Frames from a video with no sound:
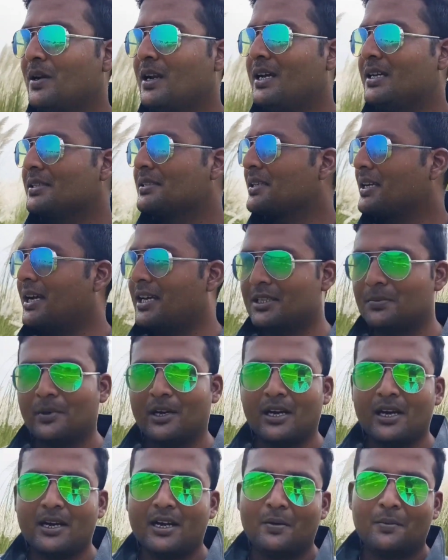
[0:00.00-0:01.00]
প্লাস
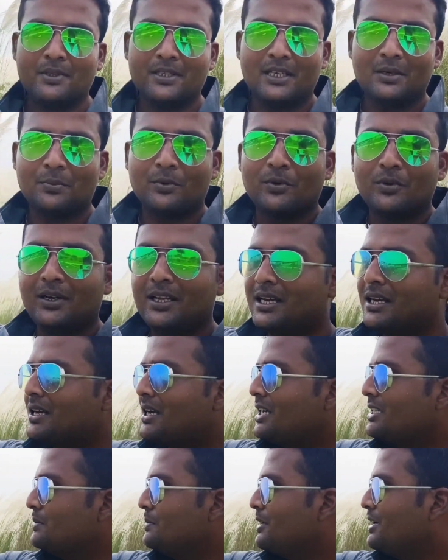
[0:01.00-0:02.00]
কাজবাগান আমাদের
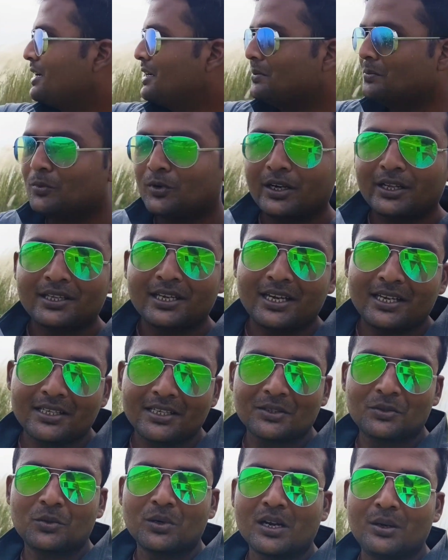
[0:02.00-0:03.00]
পুরুলিয়ার কাজবাগান বলে
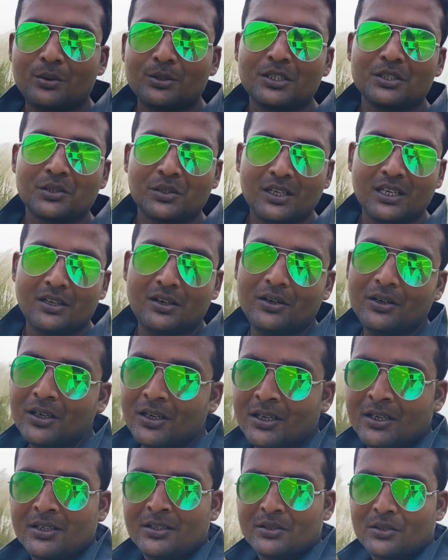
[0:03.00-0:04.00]
যায় যে দুর্গা পুজো চলে এলো
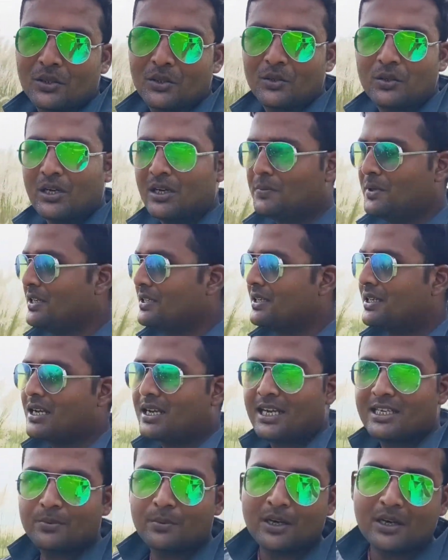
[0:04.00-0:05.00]
চলুন
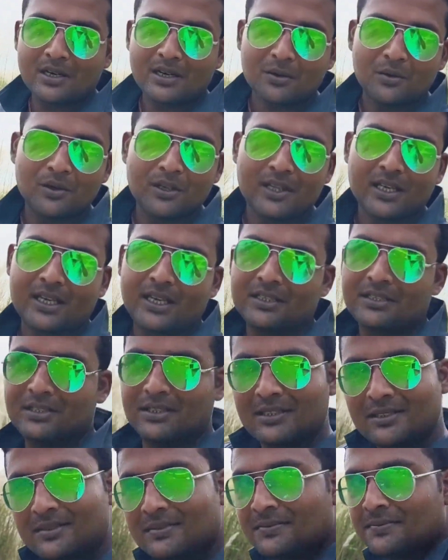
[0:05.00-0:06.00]
আপনাদেরকে কাজবাগানটা ঘুরে
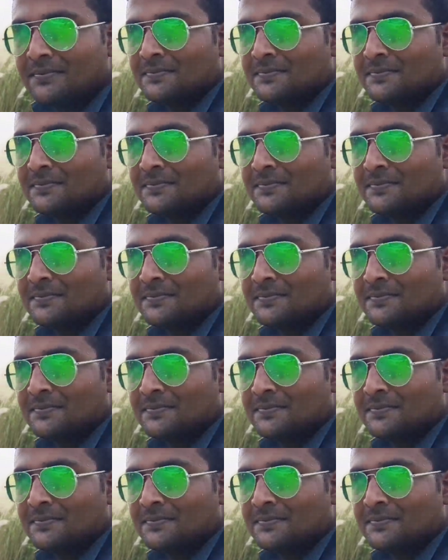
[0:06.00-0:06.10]
দেখাচ্ছি